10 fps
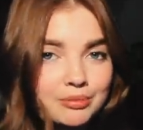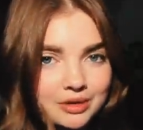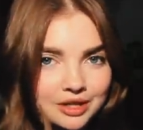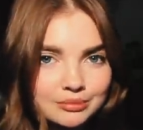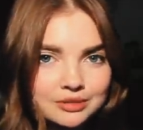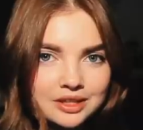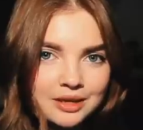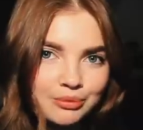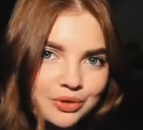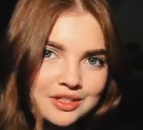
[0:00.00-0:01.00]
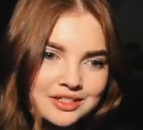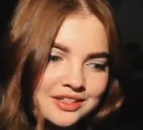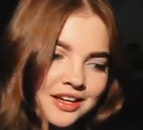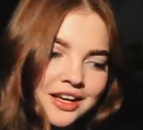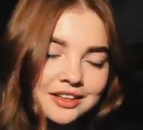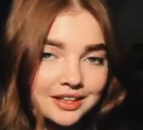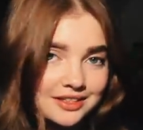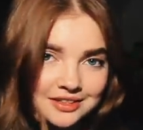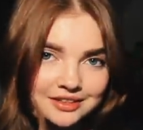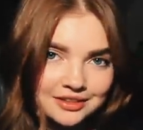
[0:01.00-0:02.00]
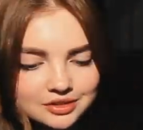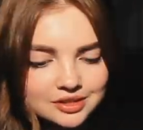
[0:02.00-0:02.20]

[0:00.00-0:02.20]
проблем, для мультитаскинга.